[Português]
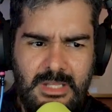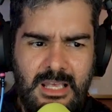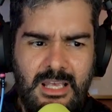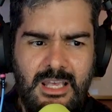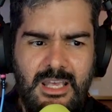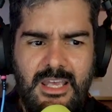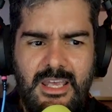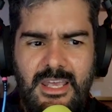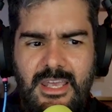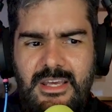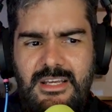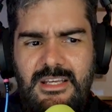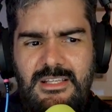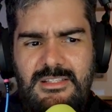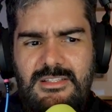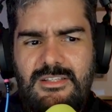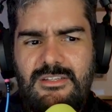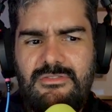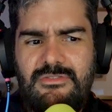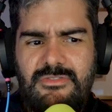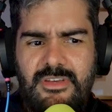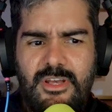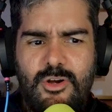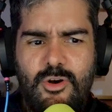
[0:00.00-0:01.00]
Ele se
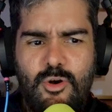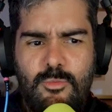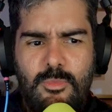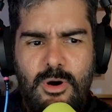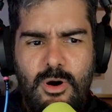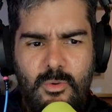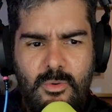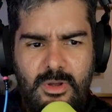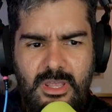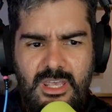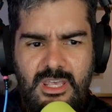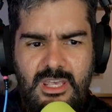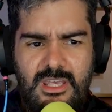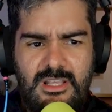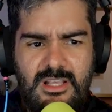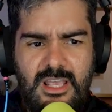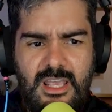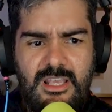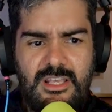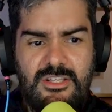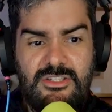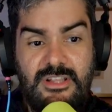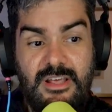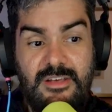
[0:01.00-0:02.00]
vê como alguém que tem
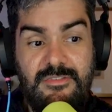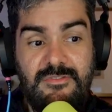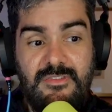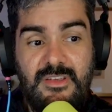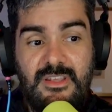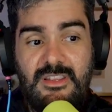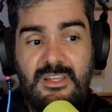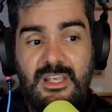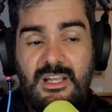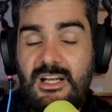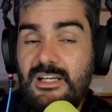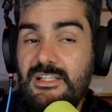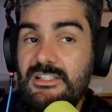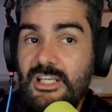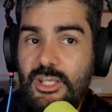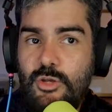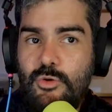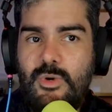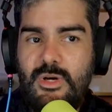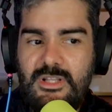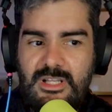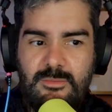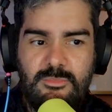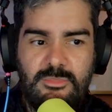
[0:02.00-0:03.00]
que defender a
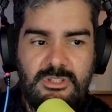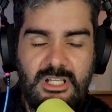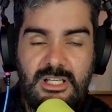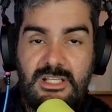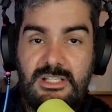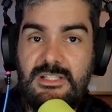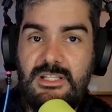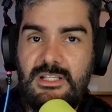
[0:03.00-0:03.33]
língua da mudança.